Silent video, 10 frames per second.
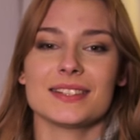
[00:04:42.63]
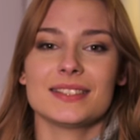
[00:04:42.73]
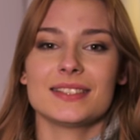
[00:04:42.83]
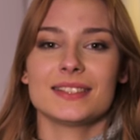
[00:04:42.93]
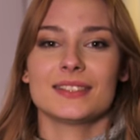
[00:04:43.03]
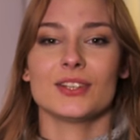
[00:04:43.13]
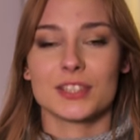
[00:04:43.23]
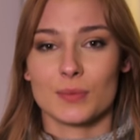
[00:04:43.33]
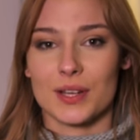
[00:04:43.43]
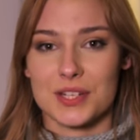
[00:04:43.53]
E,
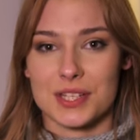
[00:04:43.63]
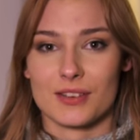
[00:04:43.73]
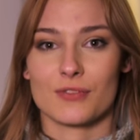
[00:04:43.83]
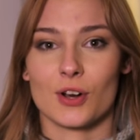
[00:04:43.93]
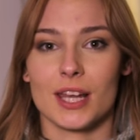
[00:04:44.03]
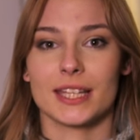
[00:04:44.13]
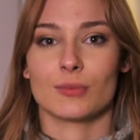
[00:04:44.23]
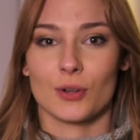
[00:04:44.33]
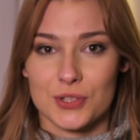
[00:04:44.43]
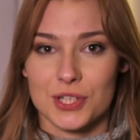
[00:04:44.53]
do zobaczenia w
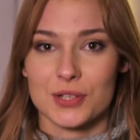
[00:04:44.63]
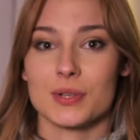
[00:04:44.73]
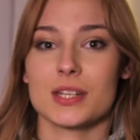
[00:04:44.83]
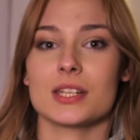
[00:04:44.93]
kolejnym odcinku.